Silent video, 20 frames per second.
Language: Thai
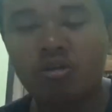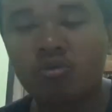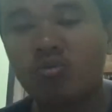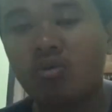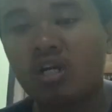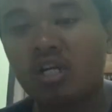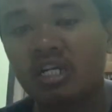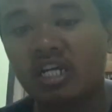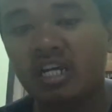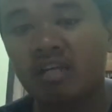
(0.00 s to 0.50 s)
อดู
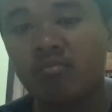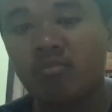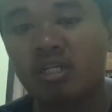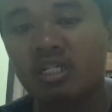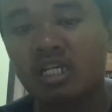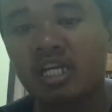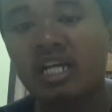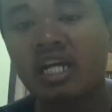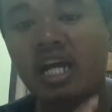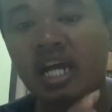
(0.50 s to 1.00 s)
ข้างในมั
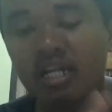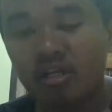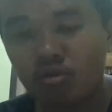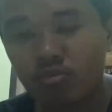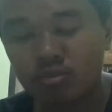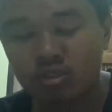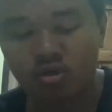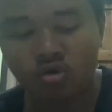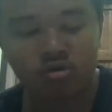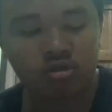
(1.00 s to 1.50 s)
นคล้ายๆน
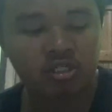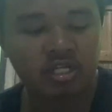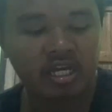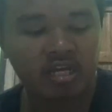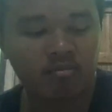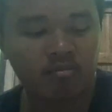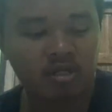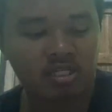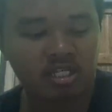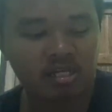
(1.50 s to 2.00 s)
มสด
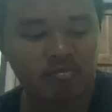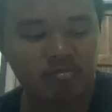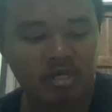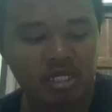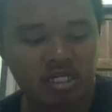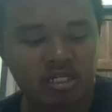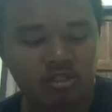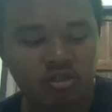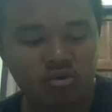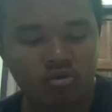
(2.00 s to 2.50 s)
แต่มันจะ
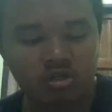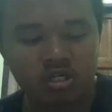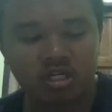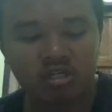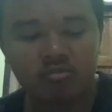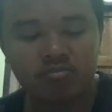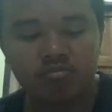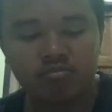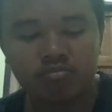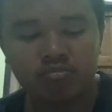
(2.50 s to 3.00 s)
เป็นโย
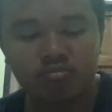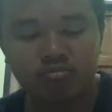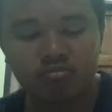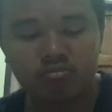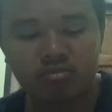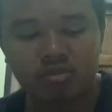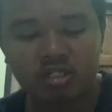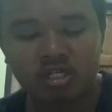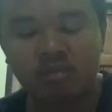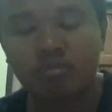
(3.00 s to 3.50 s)
เกิร์ต
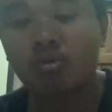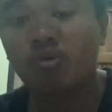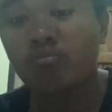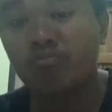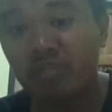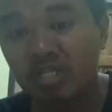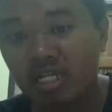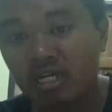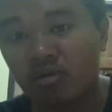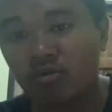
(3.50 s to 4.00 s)
กับนม
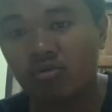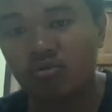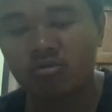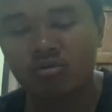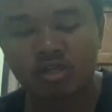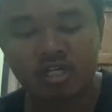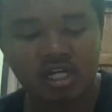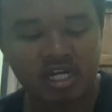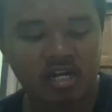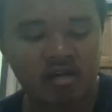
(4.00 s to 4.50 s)
เปรี้ยว
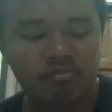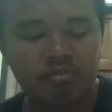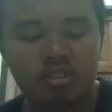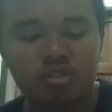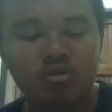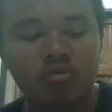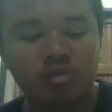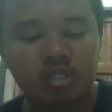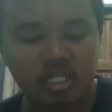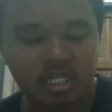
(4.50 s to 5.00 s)
นะครับผ
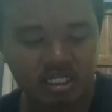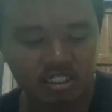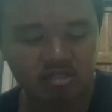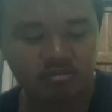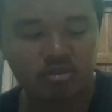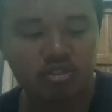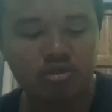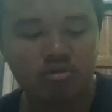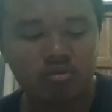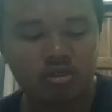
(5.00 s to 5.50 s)
สมน่าจะ
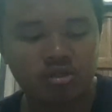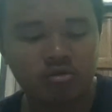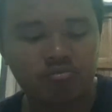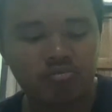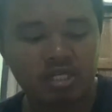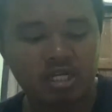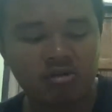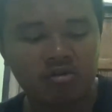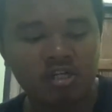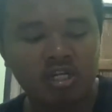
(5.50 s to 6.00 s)
ผสมกับนม
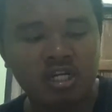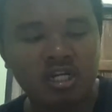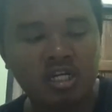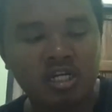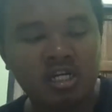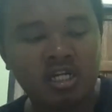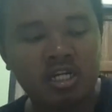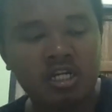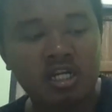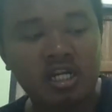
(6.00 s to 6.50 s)
เปรี้ยว
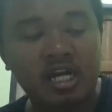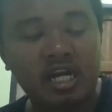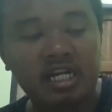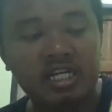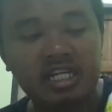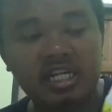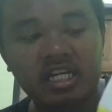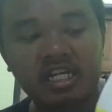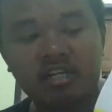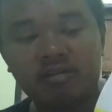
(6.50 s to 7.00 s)
อั
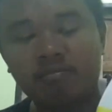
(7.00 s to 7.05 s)
นเนี้ย